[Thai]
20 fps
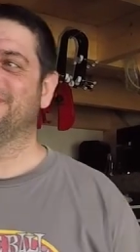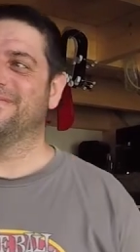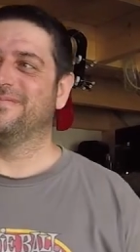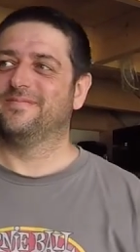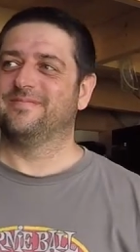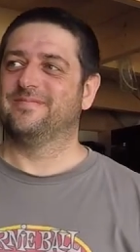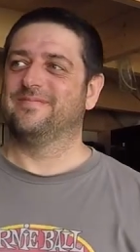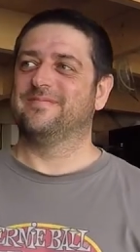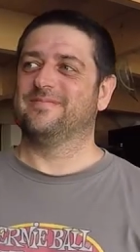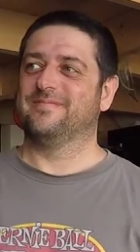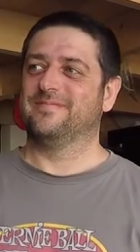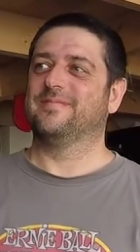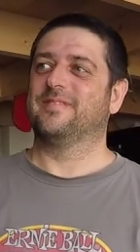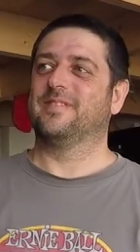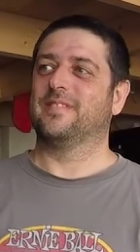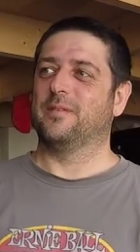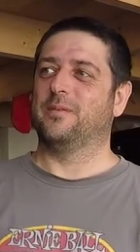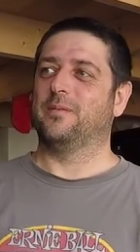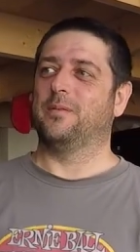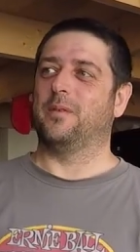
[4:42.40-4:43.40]
จนก็ถามว่าราคา
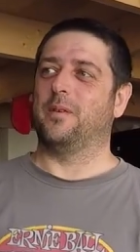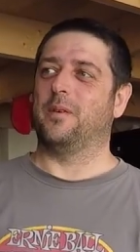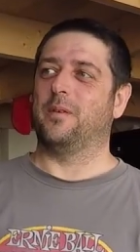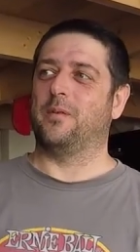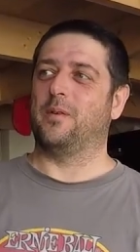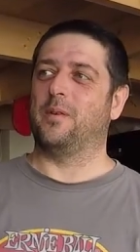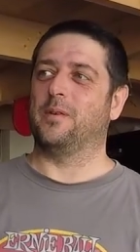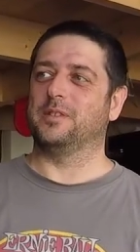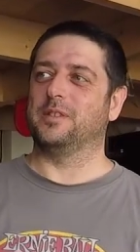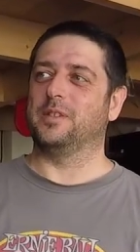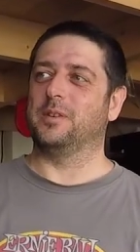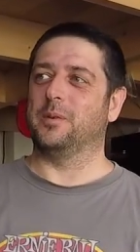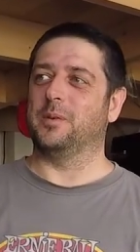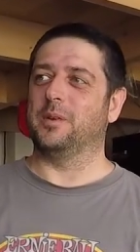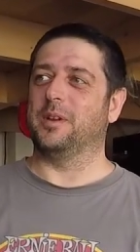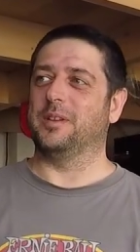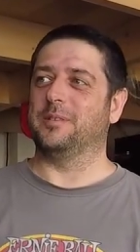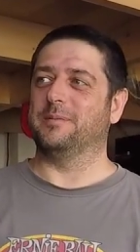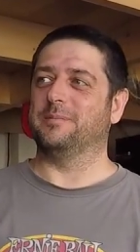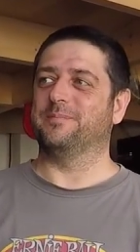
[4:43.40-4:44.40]
เท่าไหร่เขาบอกอันที่ยู
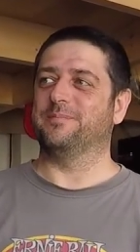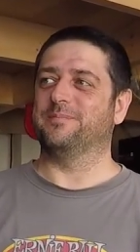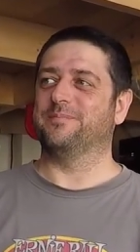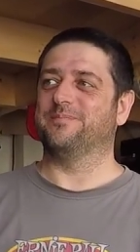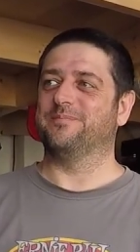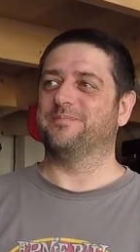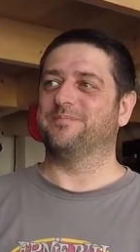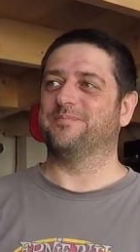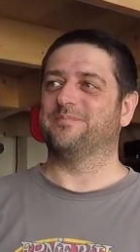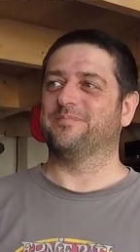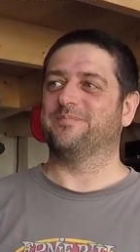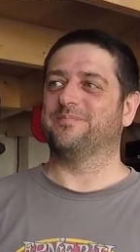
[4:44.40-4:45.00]
จับในแพงที่สุดเล